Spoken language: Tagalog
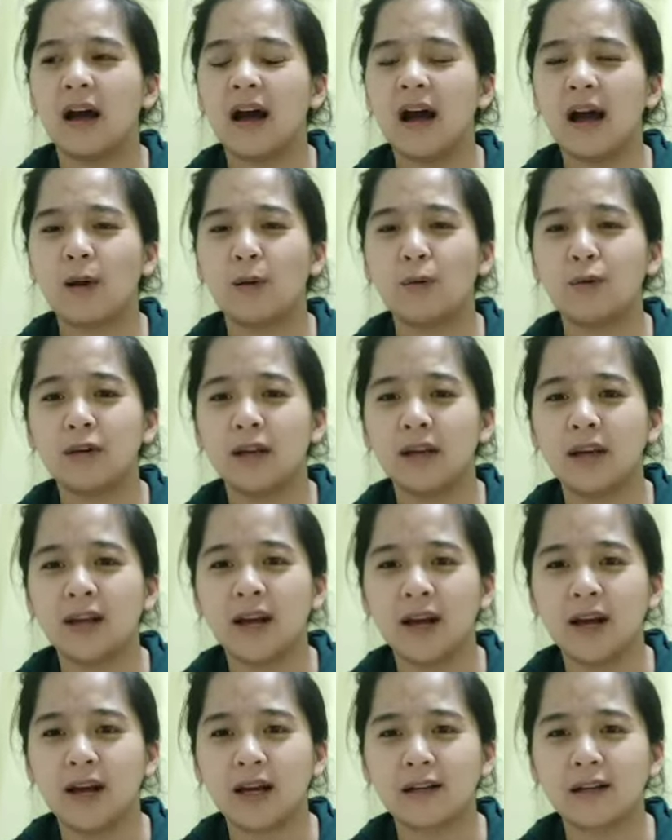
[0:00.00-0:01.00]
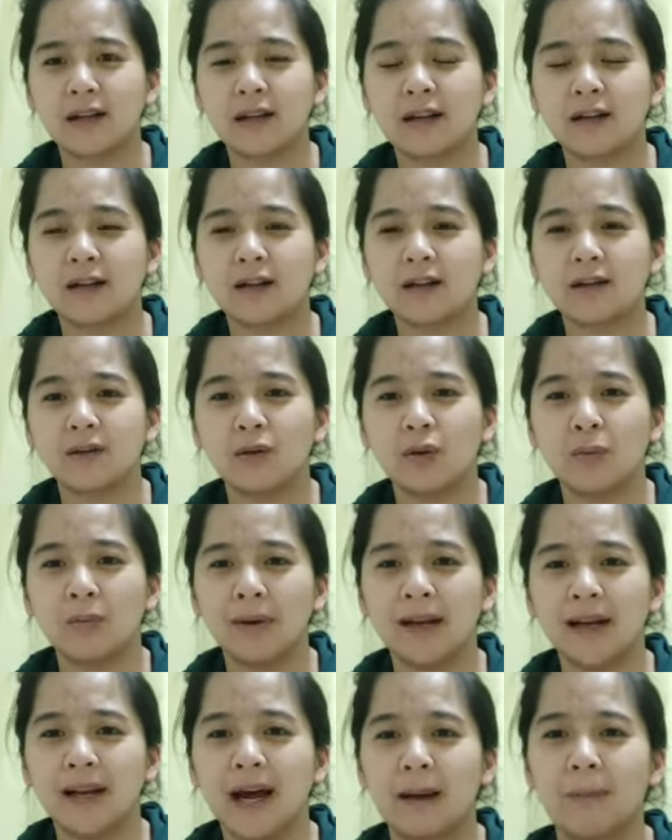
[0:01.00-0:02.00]
ako na lang ang
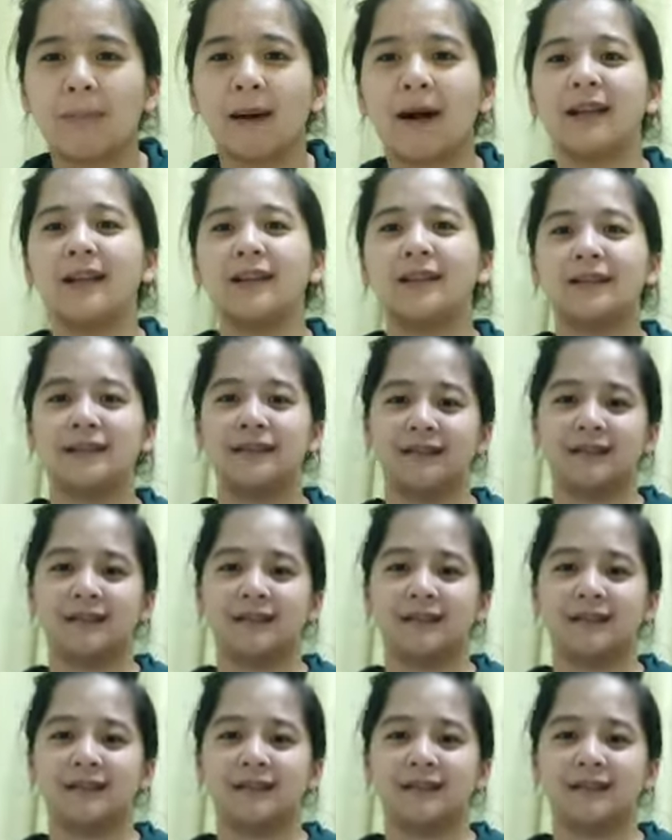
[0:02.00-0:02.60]
lumalaban.